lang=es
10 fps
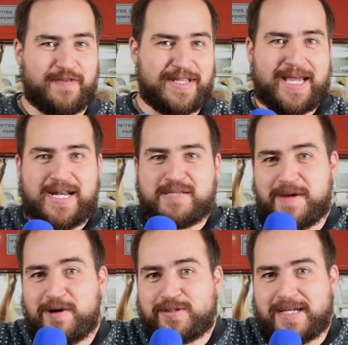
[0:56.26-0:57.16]
frente al
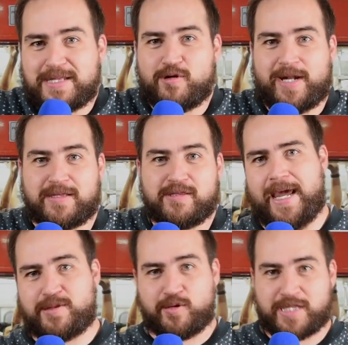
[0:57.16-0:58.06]
espejo tres horas.
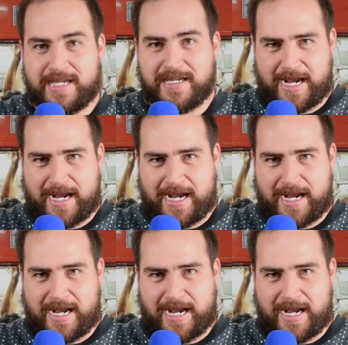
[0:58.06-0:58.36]
Eso sí,